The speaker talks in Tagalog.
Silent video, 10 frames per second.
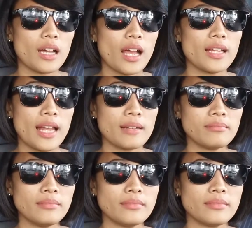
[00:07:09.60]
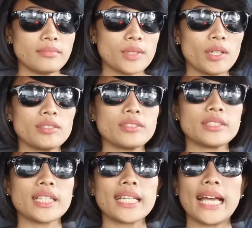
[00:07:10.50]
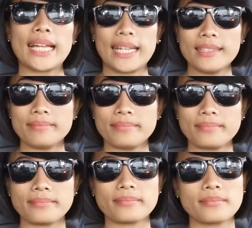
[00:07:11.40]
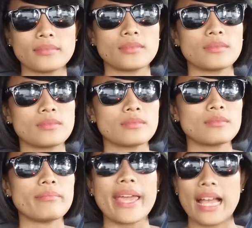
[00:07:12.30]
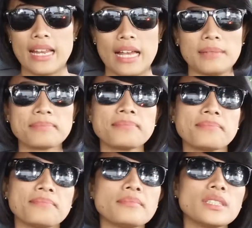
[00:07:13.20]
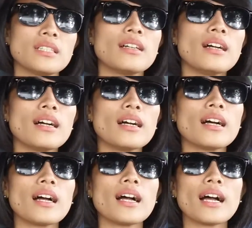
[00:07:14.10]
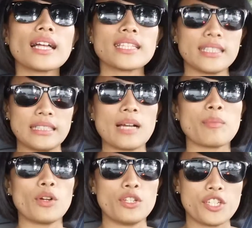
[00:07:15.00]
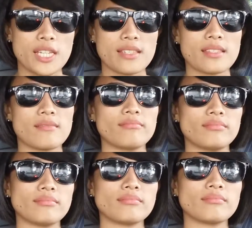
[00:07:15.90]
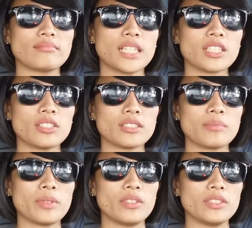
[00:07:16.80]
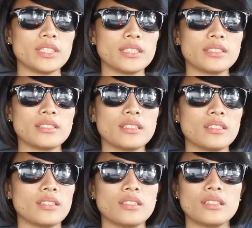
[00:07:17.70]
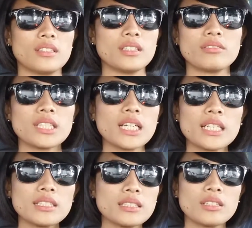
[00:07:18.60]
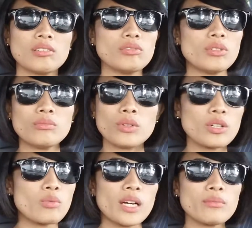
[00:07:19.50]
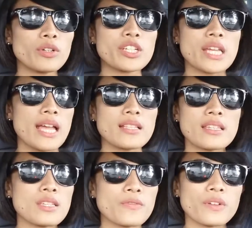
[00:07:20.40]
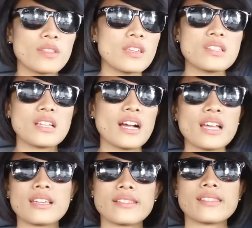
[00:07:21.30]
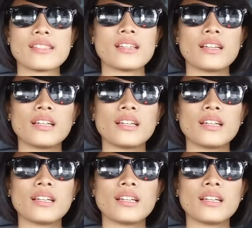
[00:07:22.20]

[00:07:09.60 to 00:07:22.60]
alam kung ano yung nangyari may alam at hindi apologist. Marcos apologist. You know what guys? No more one more chances for these guys.